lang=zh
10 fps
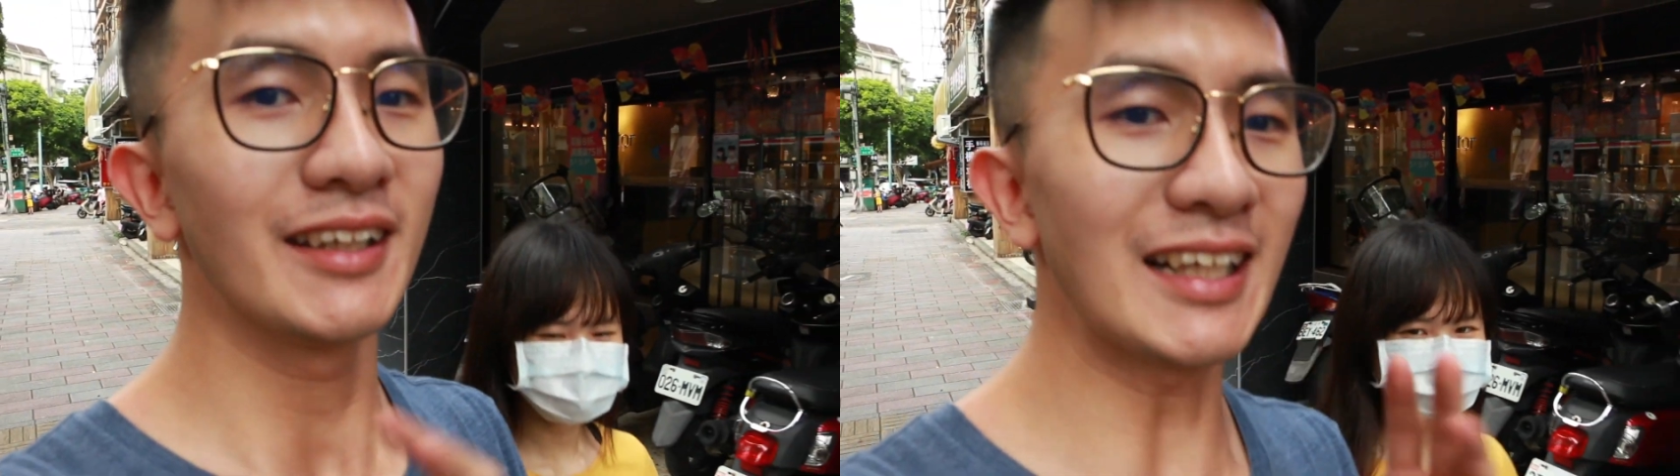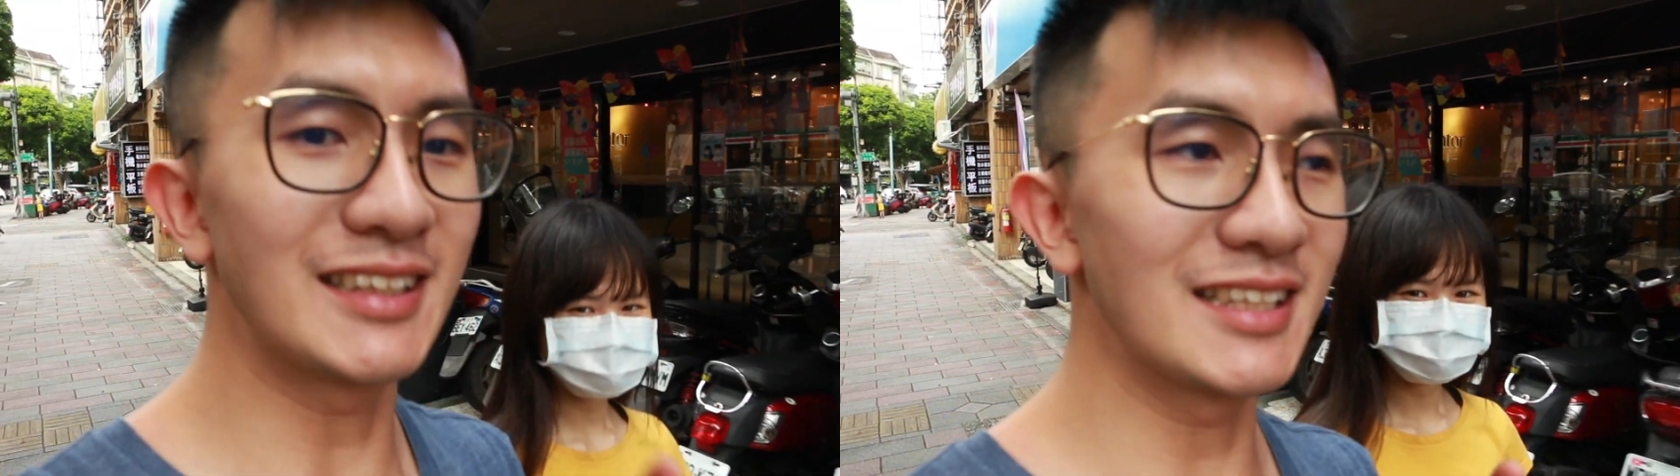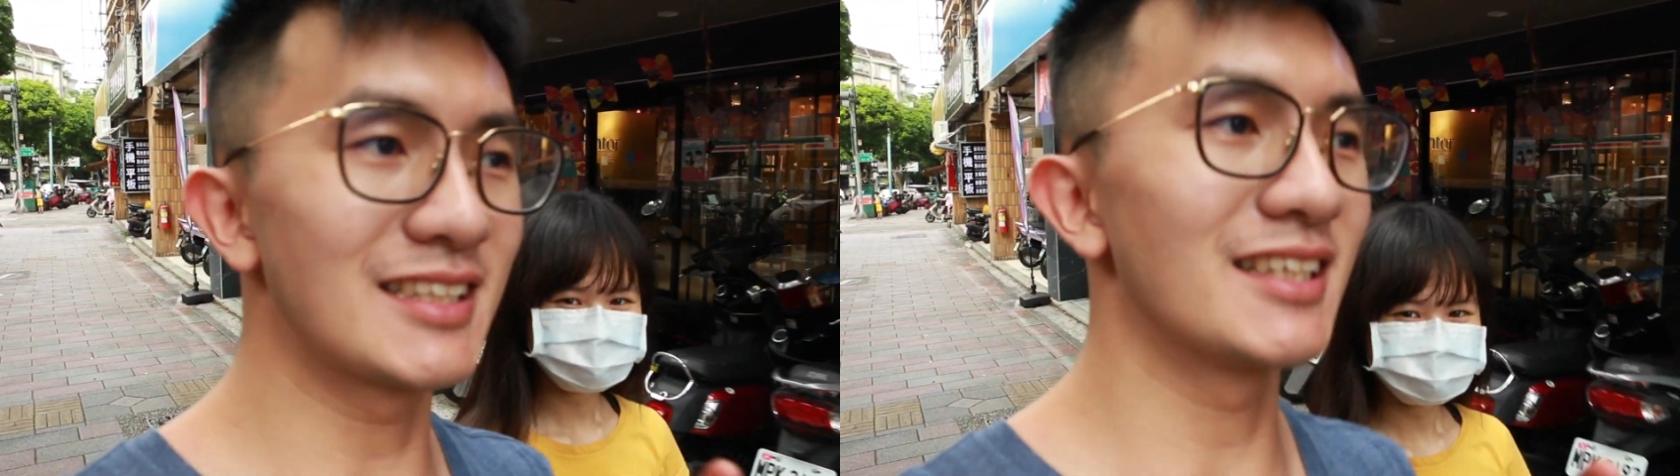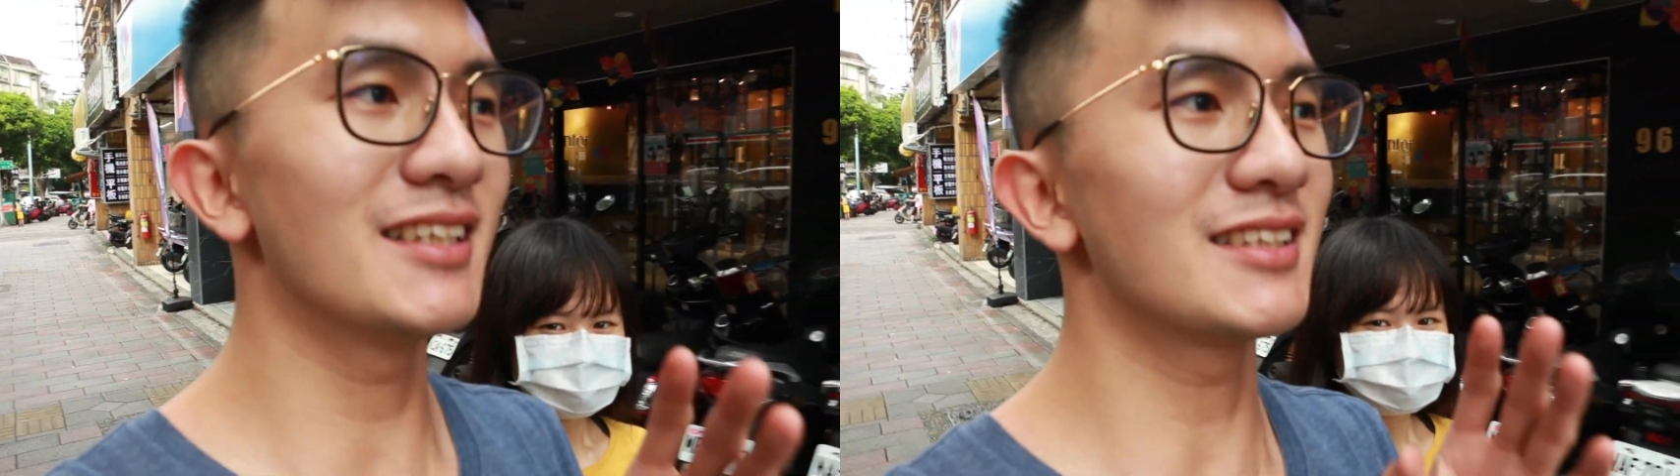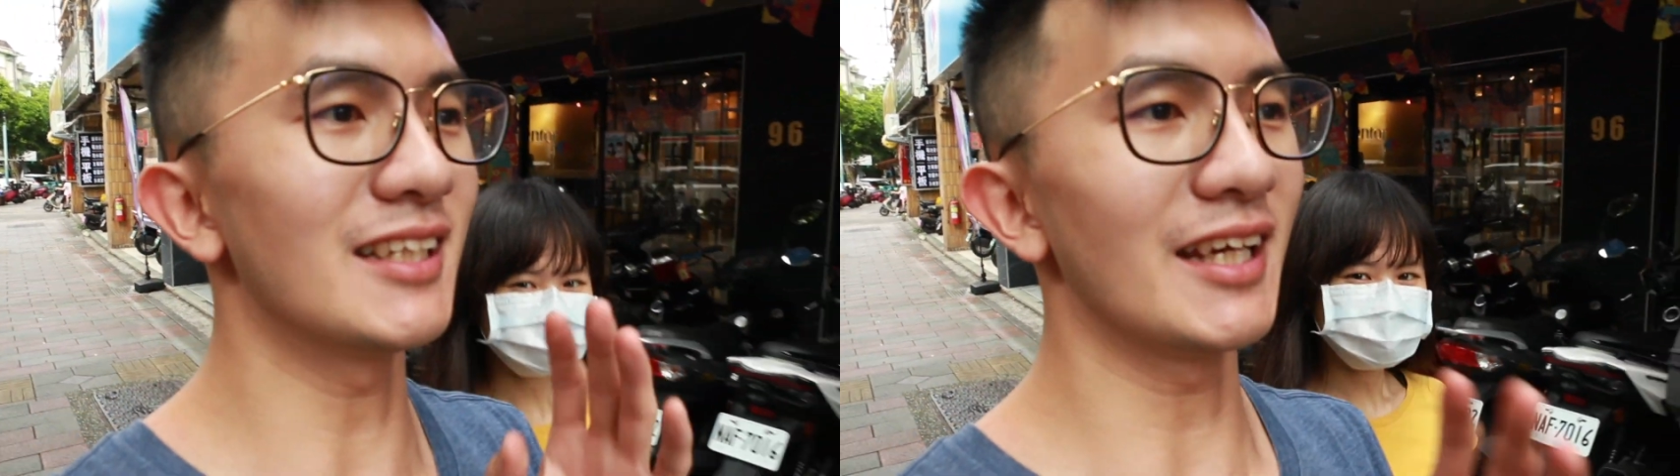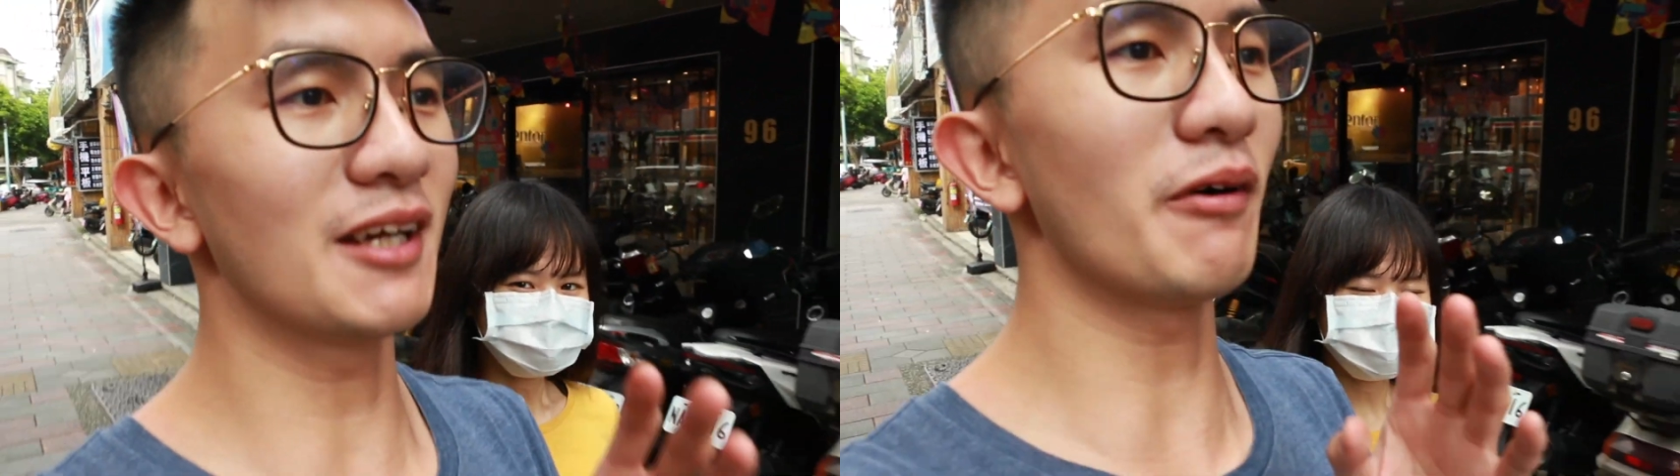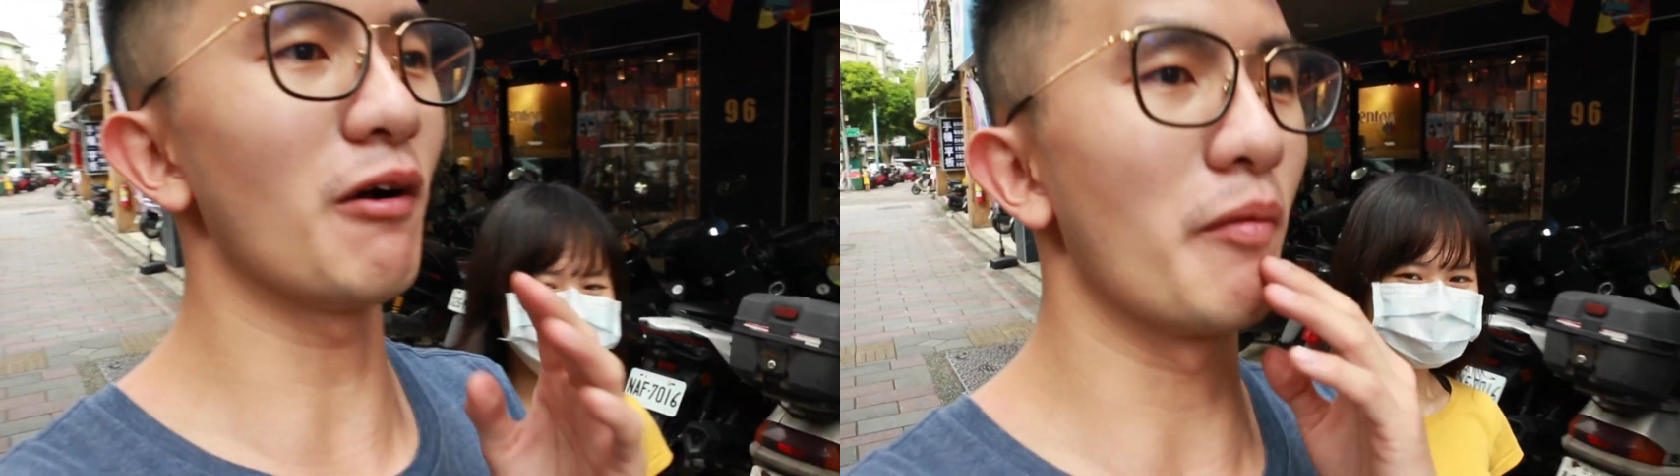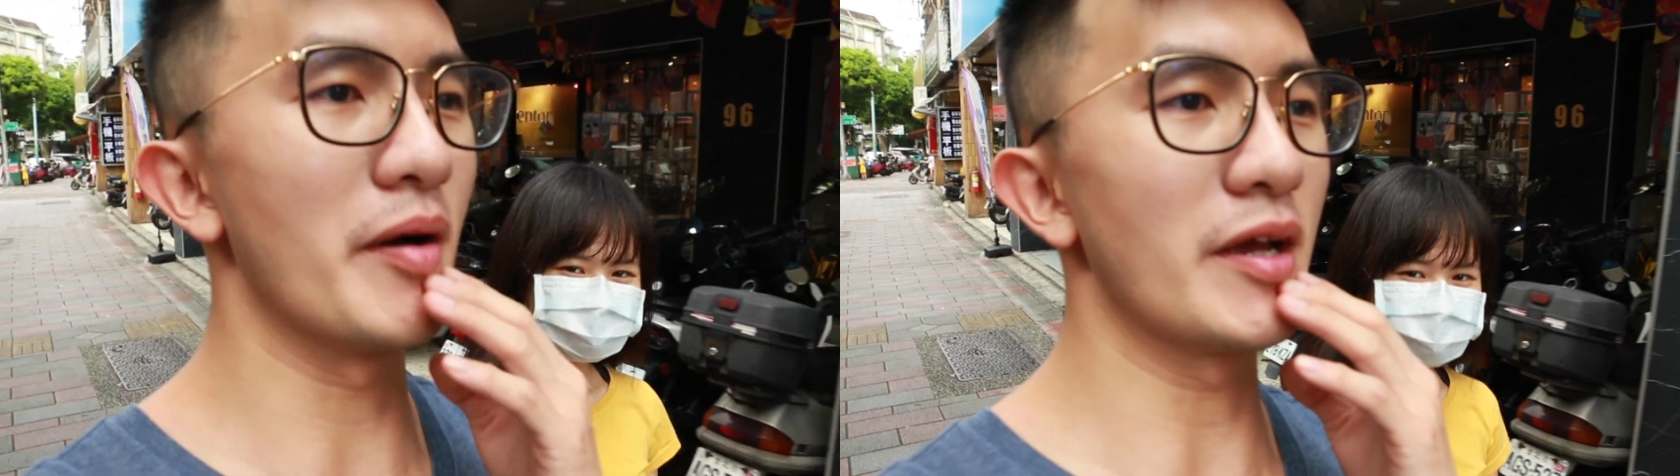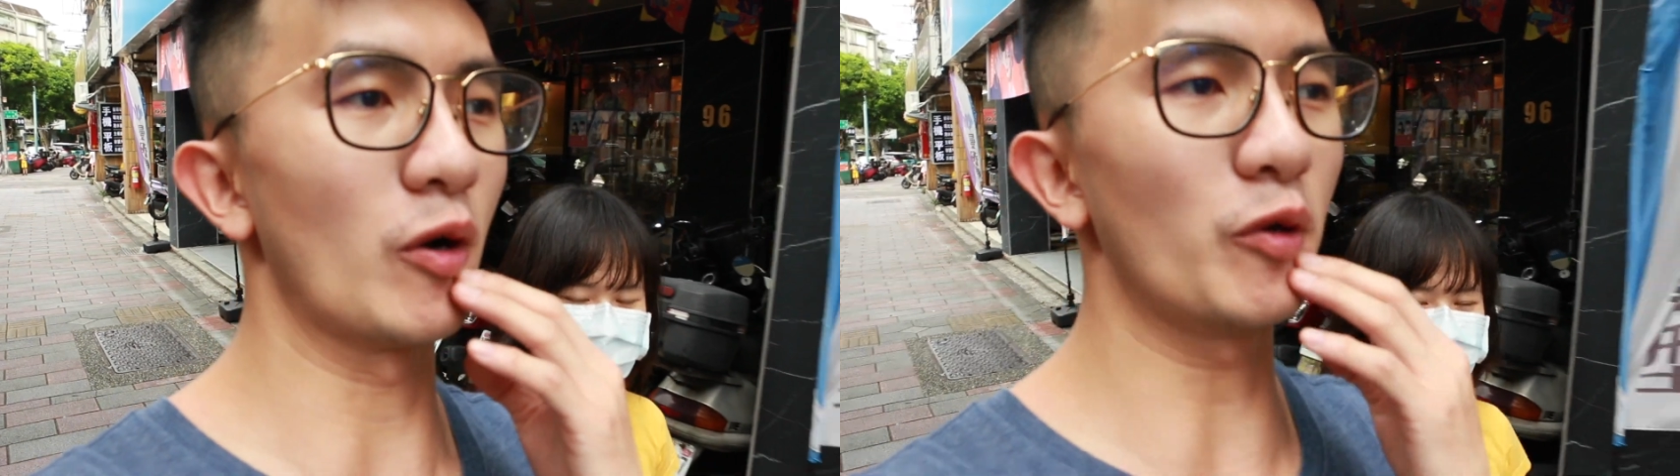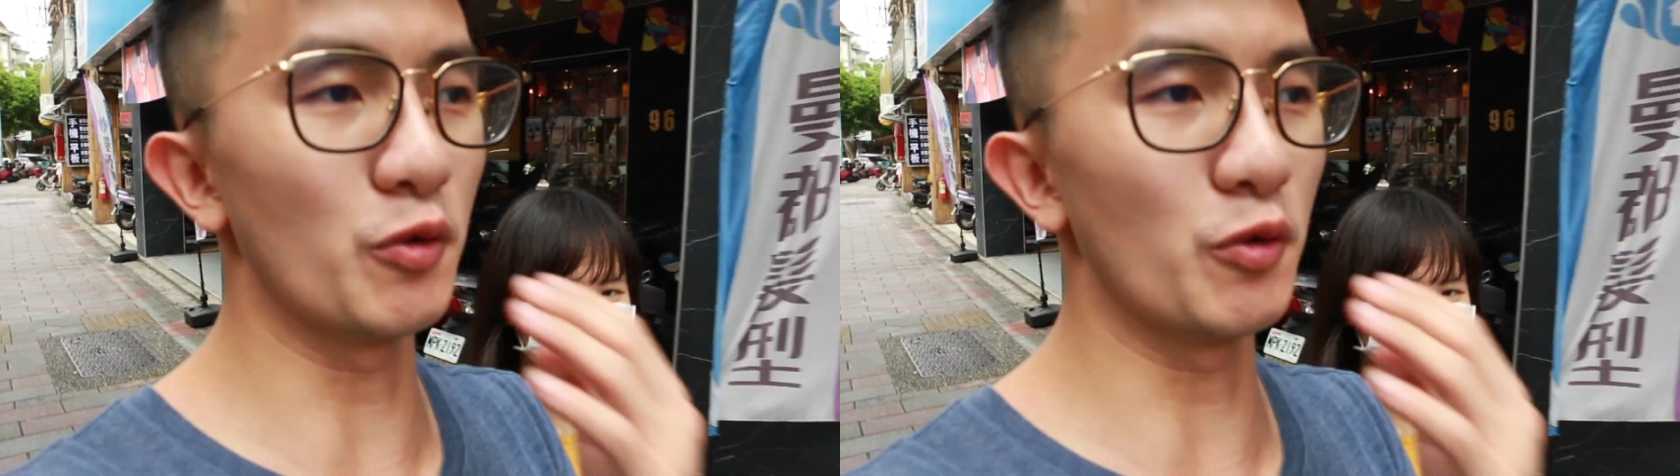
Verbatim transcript: 但其实是因为我们有